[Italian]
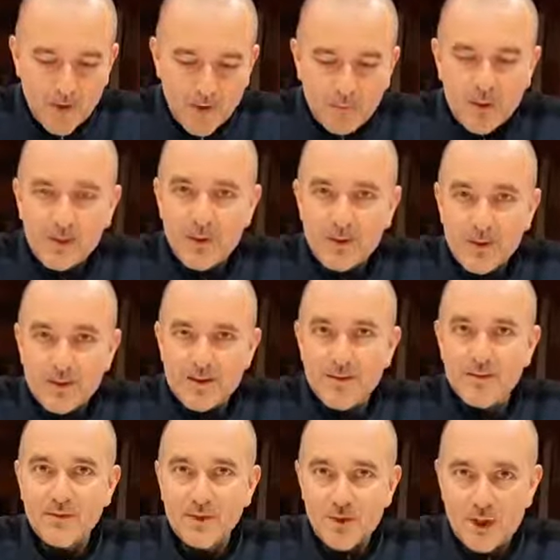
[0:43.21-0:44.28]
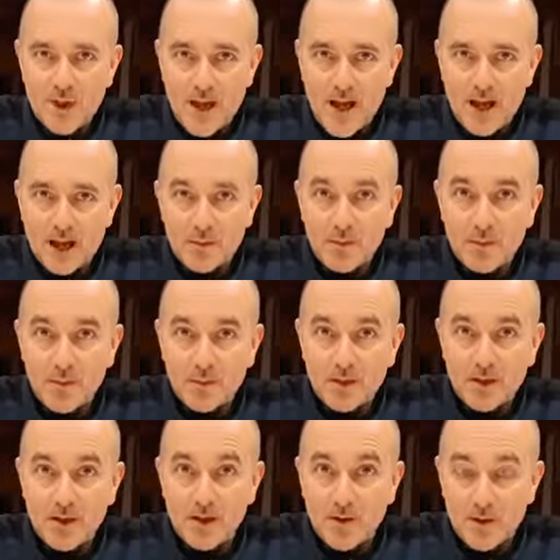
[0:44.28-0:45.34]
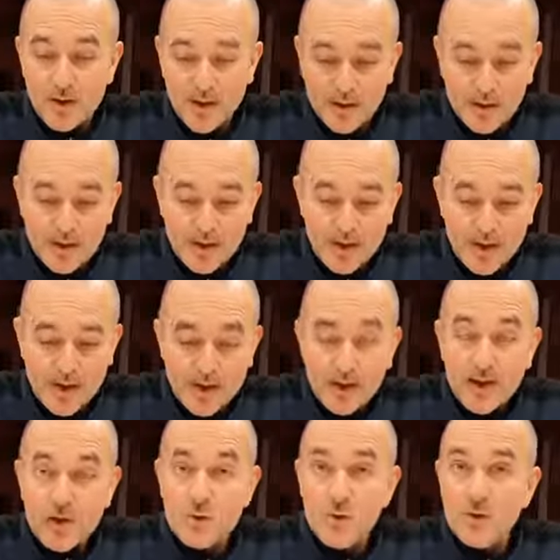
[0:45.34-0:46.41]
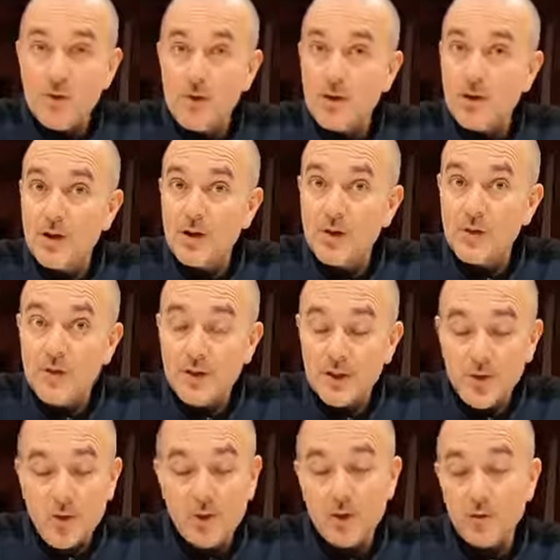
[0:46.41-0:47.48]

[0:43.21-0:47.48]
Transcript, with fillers: per potersi avvicinare, per poter accogliere il suo invito alla conversione.